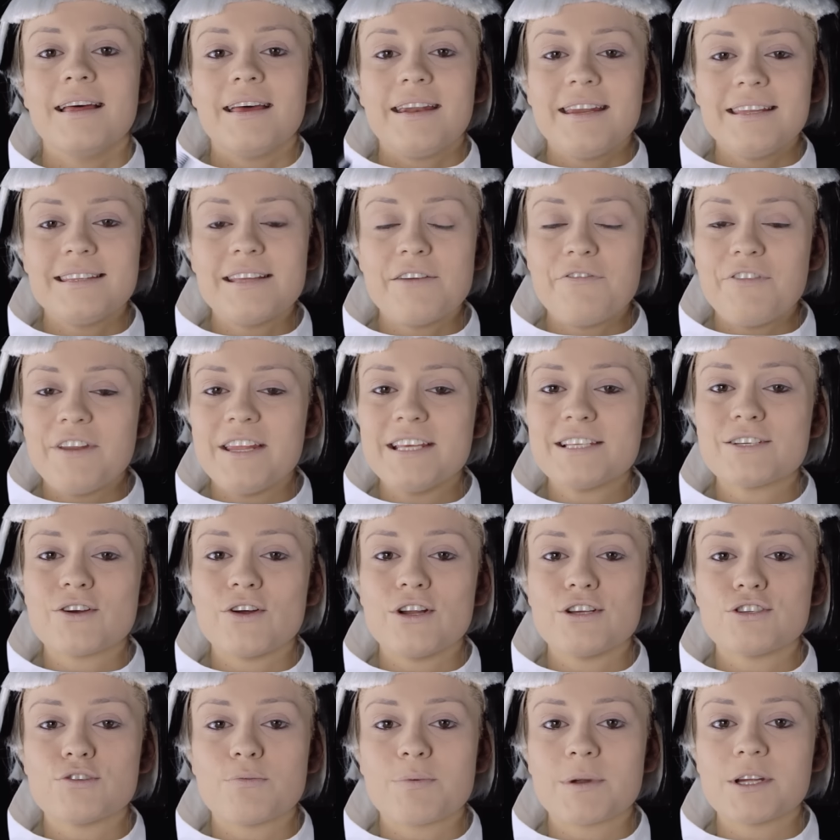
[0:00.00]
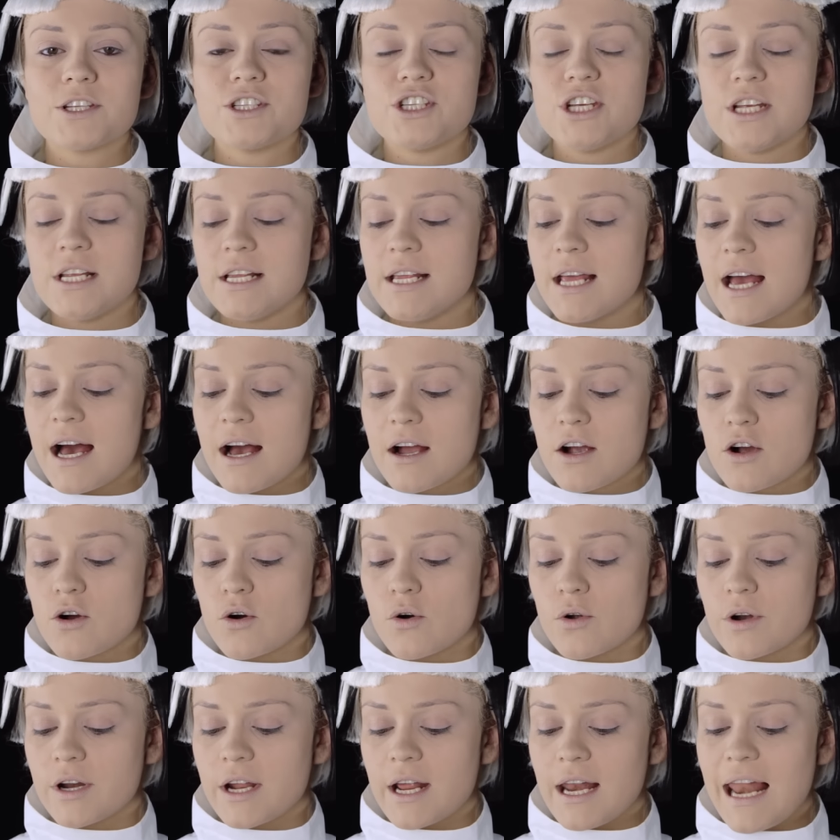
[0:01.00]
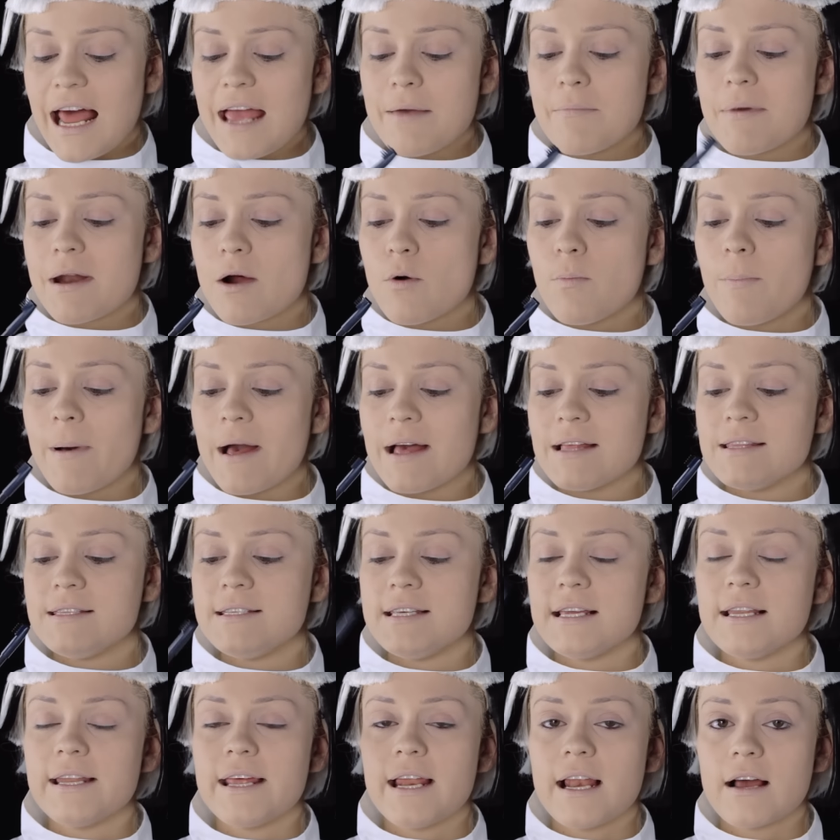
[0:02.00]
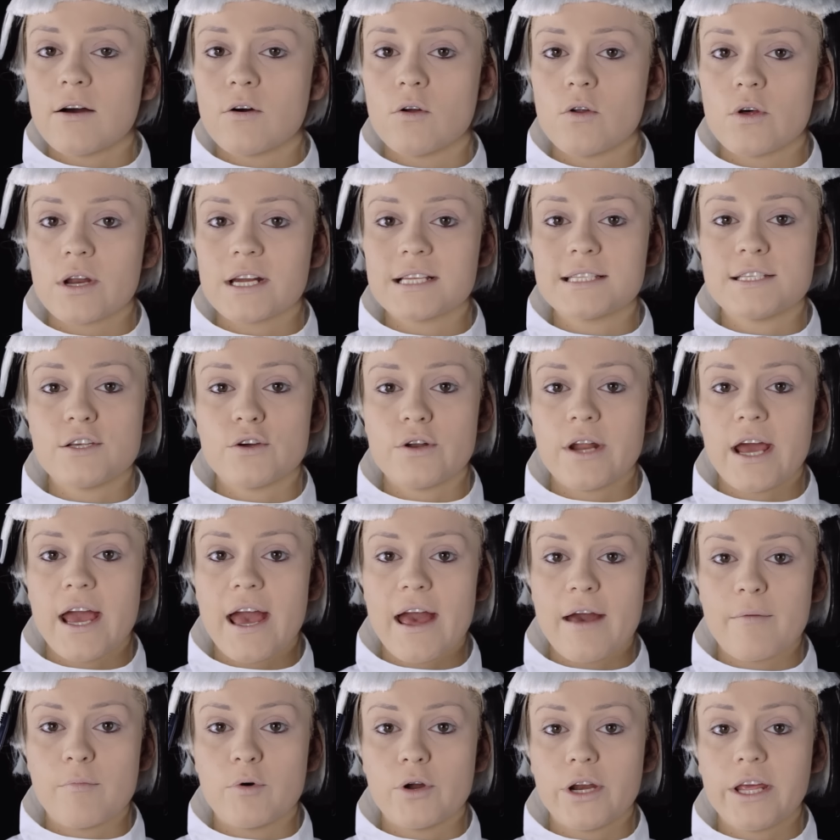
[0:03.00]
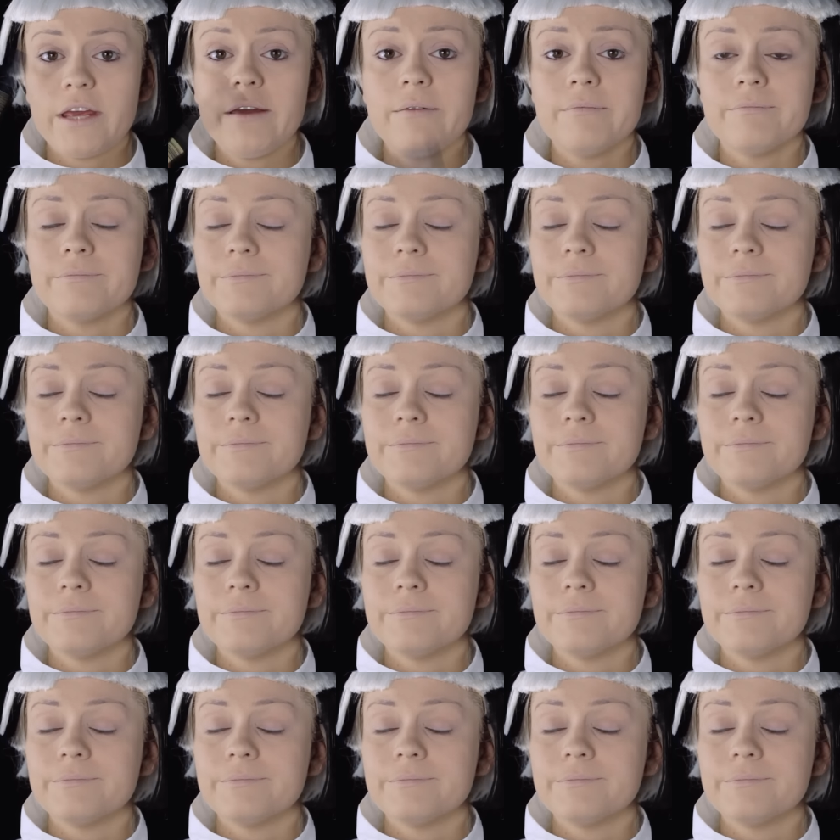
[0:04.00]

Ridefinisco le sopracciglia con l'eyebrow pencil nella colorazione Ebony.